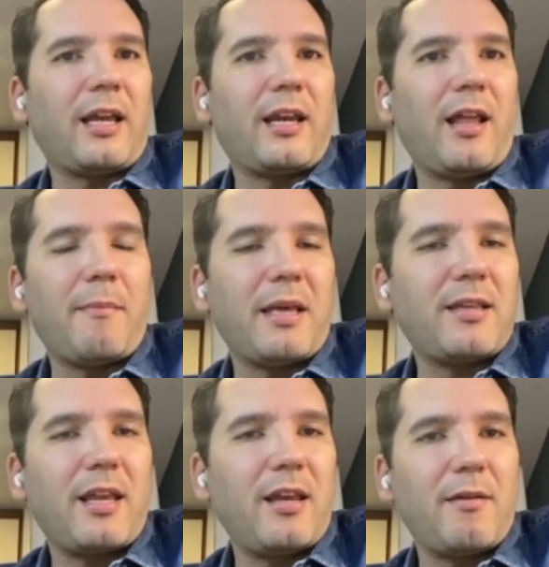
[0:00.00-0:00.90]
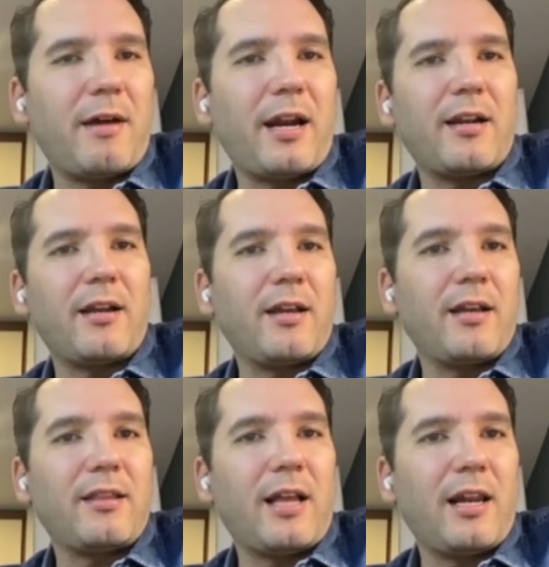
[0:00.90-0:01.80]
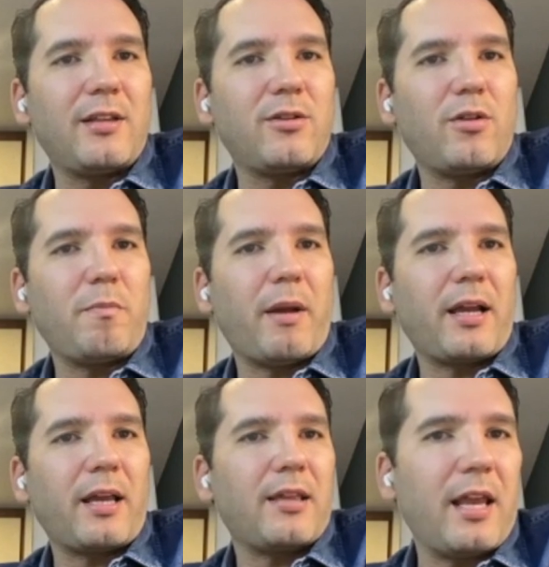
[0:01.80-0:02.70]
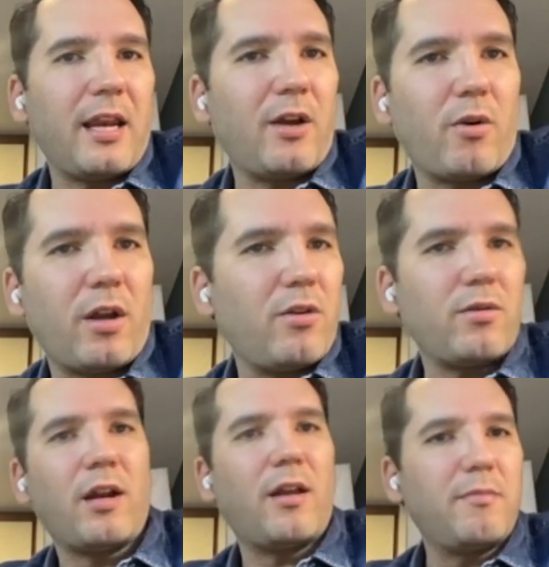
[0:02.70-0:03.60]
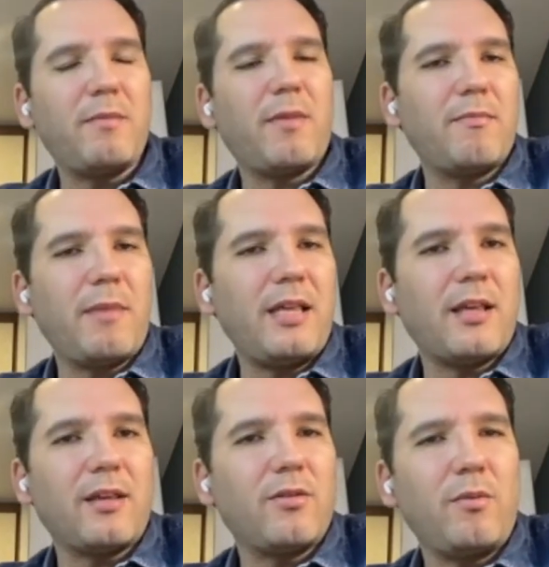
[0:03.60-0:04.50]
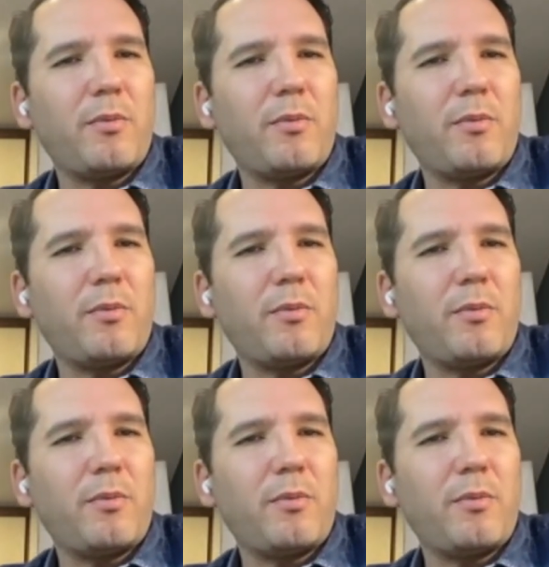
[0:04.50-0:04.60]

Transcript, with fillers: nada más quiere llevar eh, talentos para que cenen con ellos en las mismas mesas, ¿no?